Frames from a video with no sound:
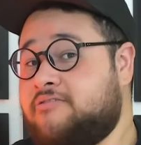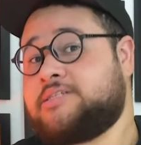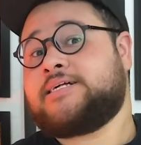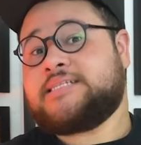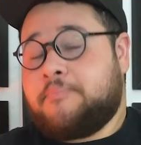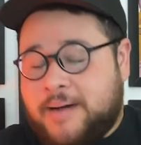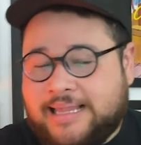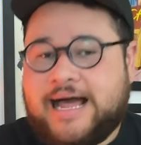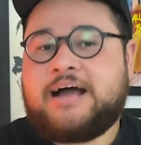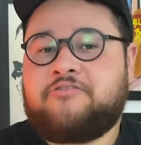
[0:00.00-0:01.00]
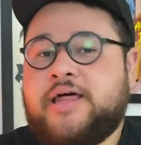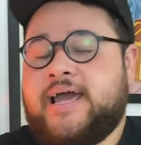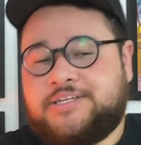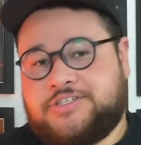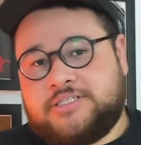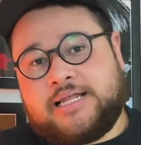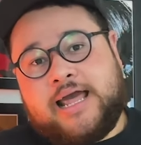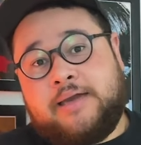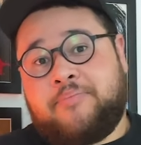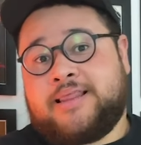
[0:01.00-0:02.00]
vez que essa palavra é dita
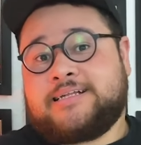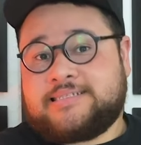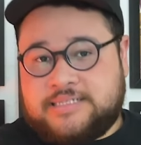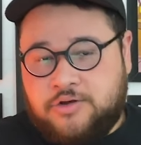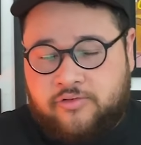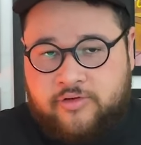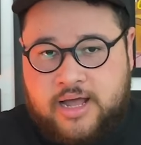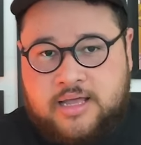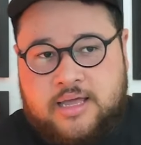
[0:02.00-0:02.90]
é pela Silvia